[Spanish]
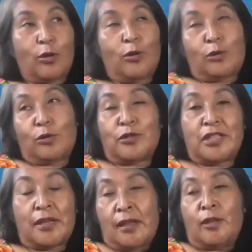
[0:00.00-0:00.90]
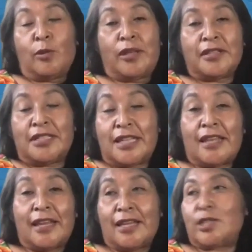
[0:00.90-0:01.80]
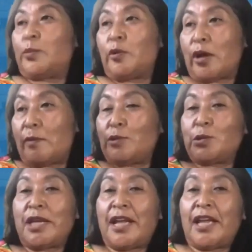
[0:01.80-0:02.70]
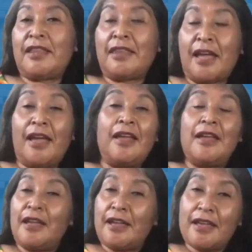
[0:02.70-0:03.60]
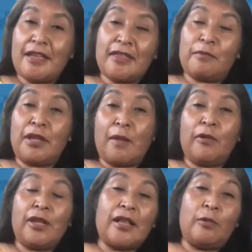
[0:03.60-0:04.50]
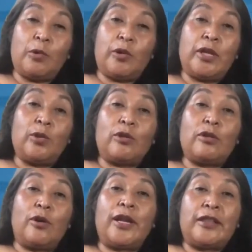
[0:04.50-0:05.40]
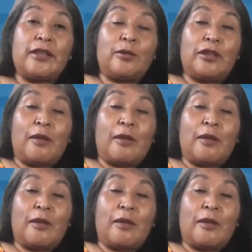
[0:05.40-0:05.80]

los otros dicen, no hay necesidad de eso, pongamos una agenda y terminamos la reunión en dos horas. Entonces